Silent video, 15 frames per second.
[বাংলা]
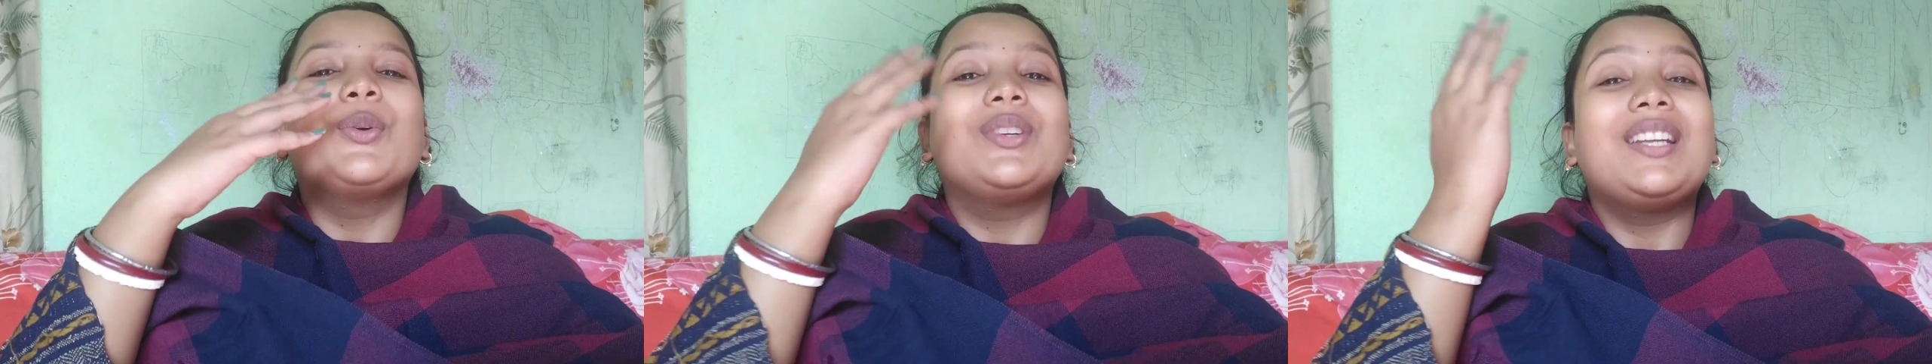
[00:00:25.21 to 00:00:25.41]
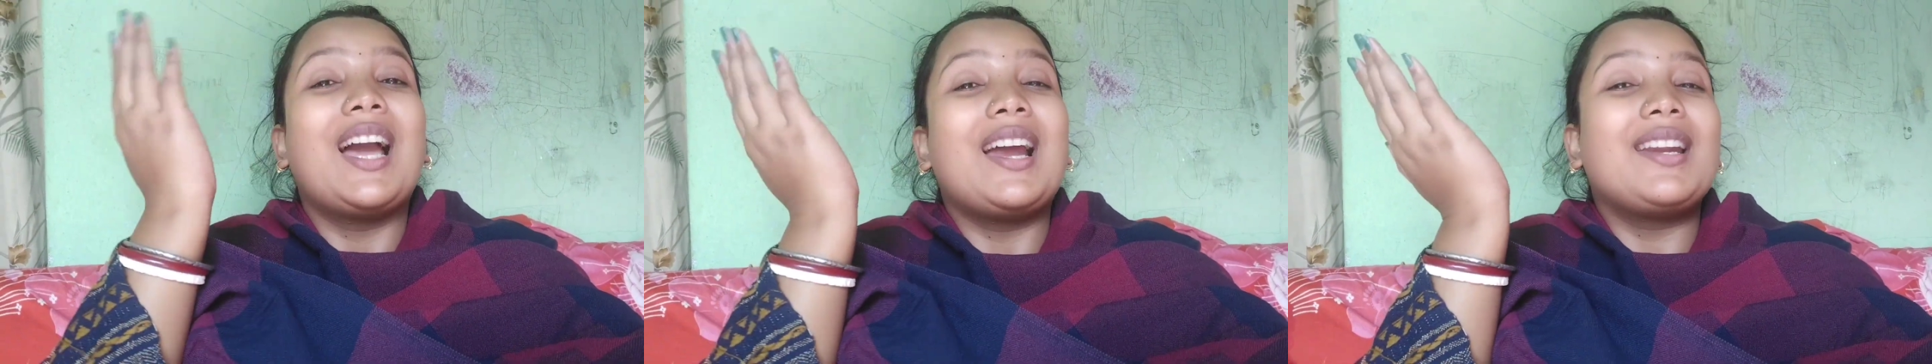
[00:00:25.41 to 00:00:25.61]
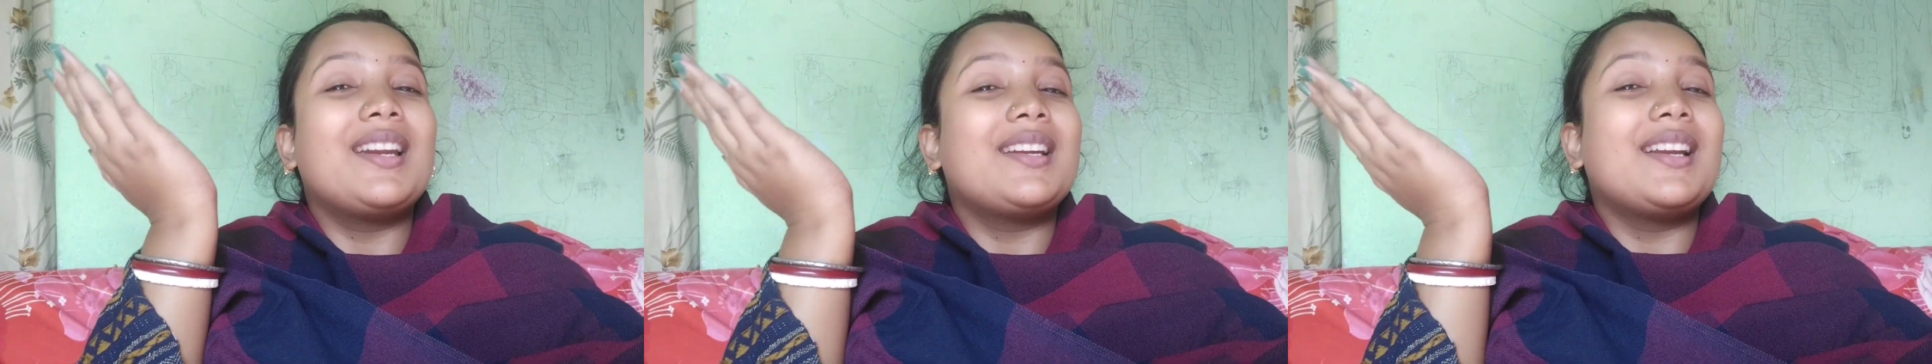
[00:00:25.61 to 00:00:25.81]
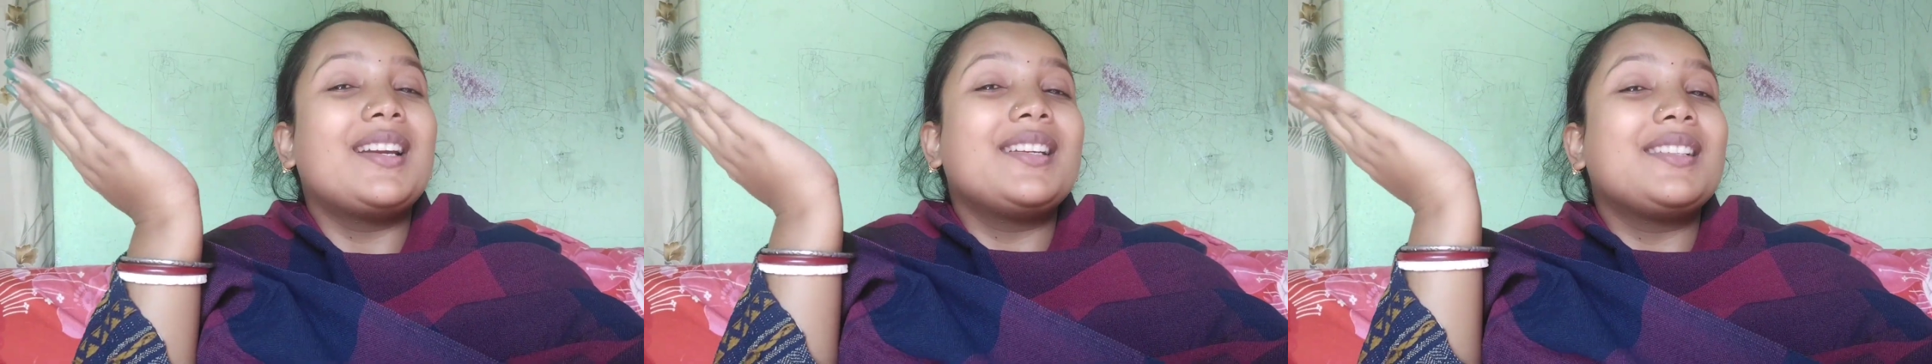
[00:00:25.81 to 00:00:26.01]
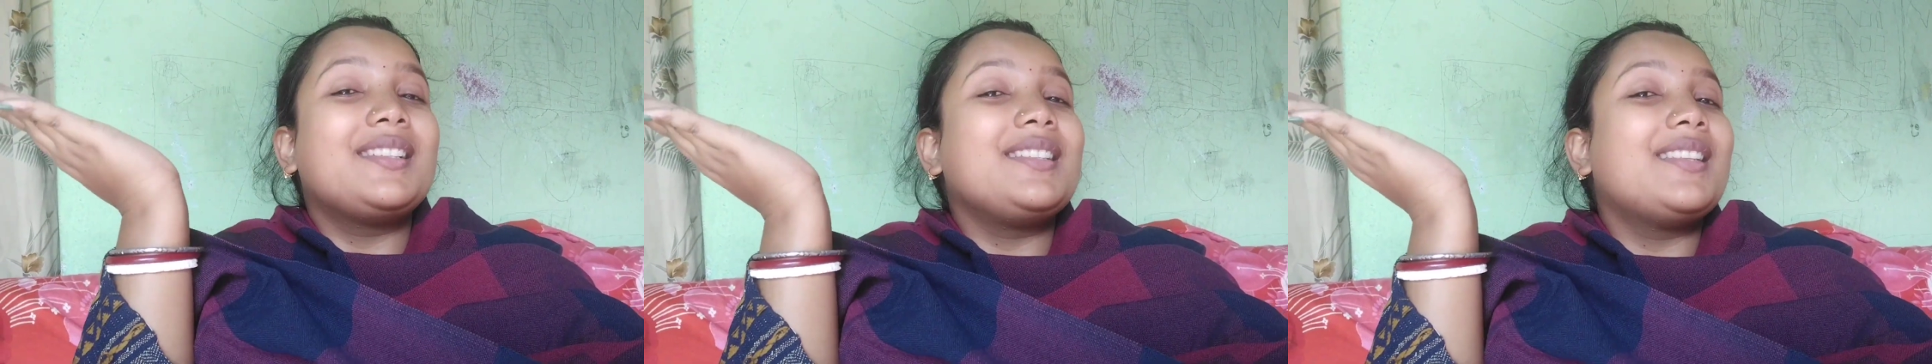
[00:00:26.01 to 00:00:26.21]
ঠান্ডা ঠান্ডা
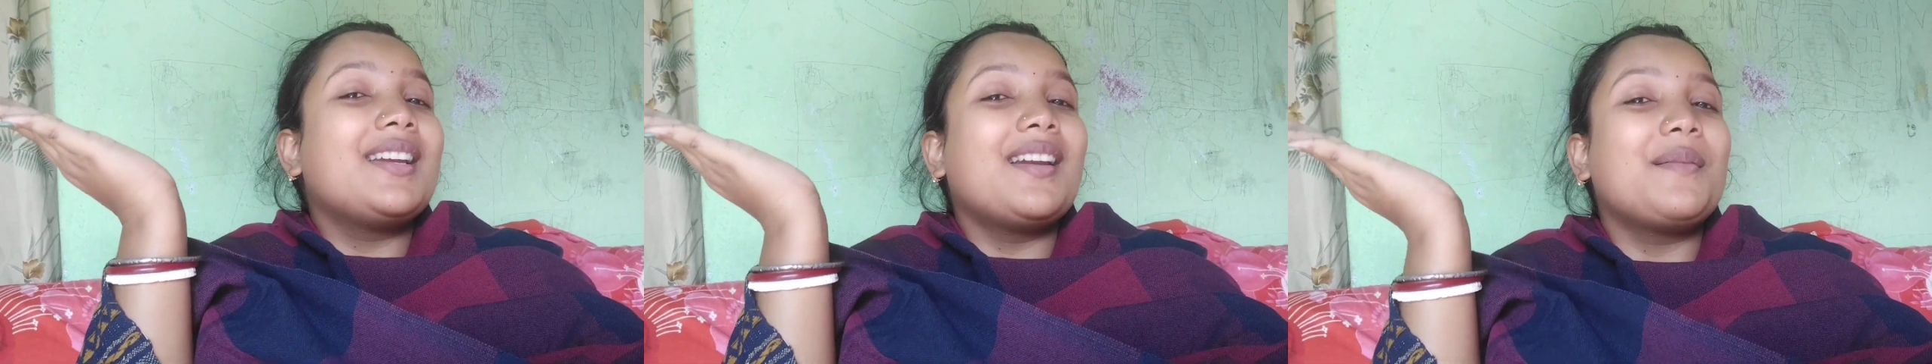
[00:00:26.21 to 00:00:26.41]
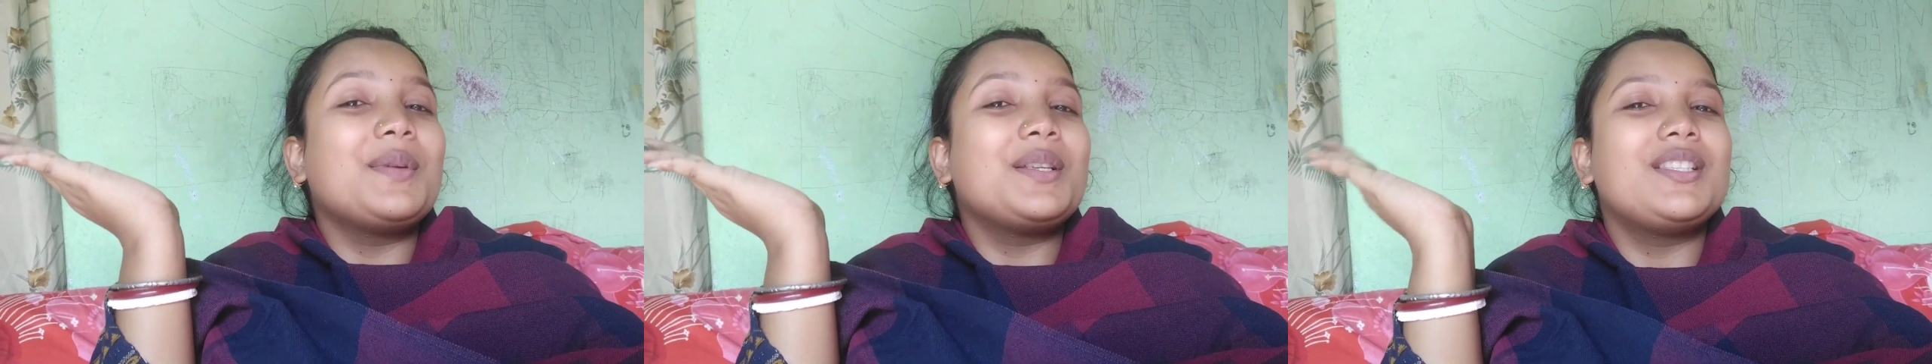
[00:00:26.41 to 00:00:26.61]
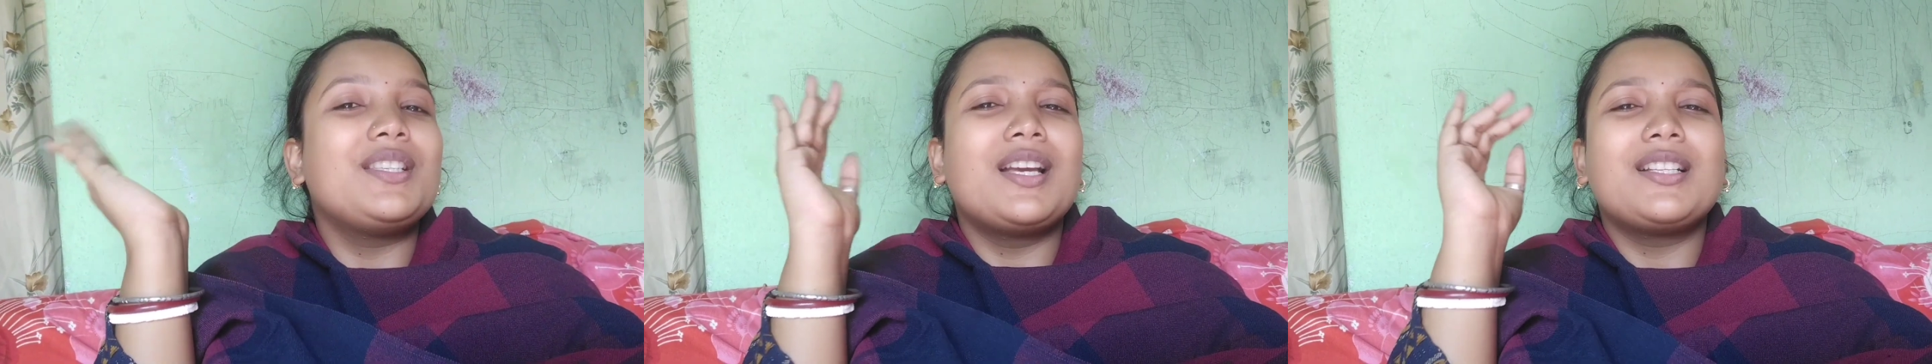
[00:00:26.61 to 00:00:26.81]
শীতের আমেজ নিয়ে